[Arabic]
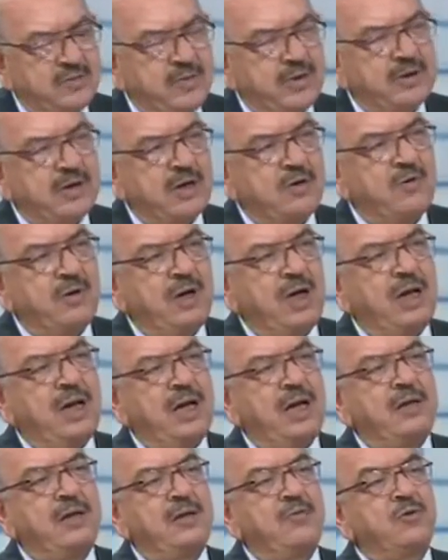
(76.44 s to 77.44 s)
أن تكون على
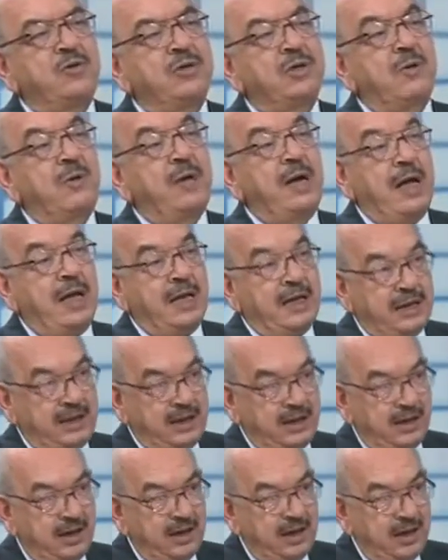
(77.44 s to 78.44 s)
هذا المستوى العالي
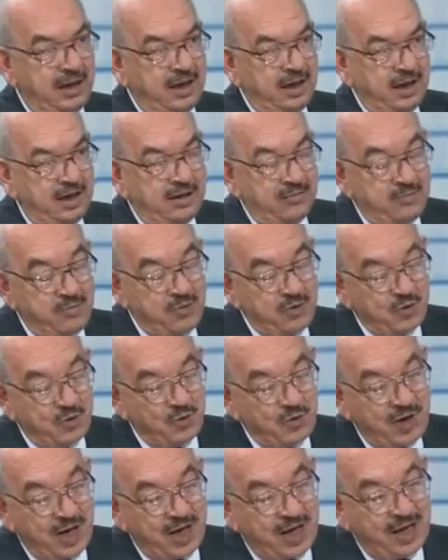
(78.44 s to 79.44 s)
نعم. من
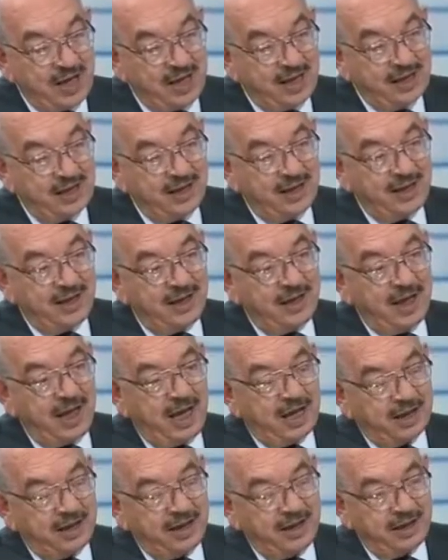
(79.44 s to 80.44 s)
هنا
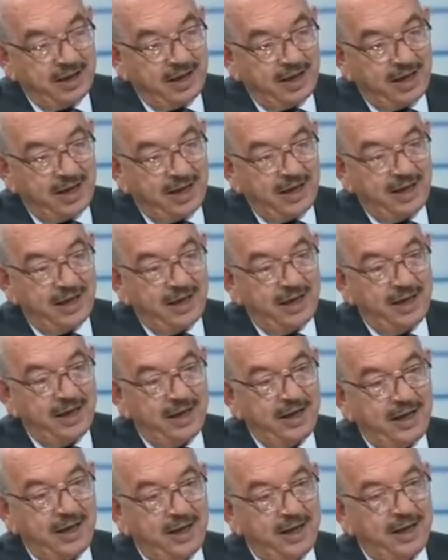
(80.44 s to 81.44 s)
حقيقة
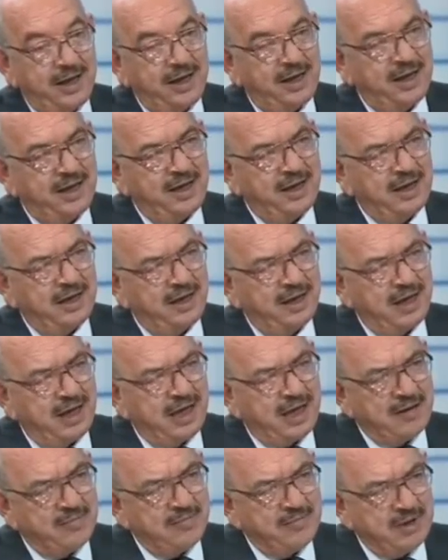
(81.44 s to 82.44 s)
آه،
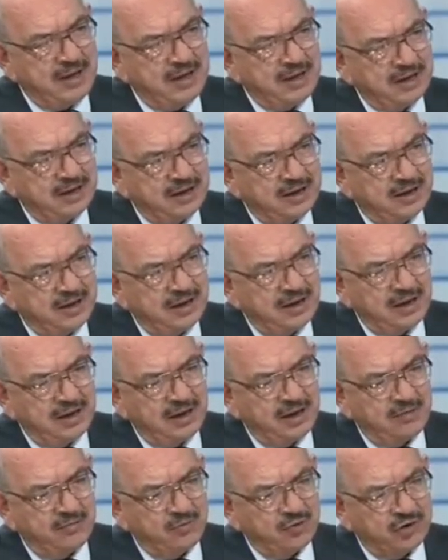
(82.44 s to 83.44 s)
أهمية
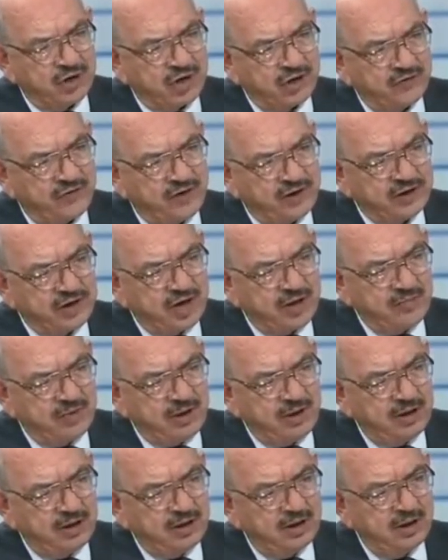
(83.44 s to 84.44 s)
المستشفى
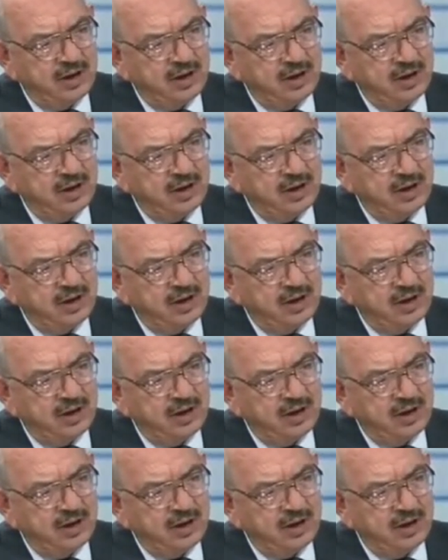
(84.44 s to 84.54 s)
الجامعي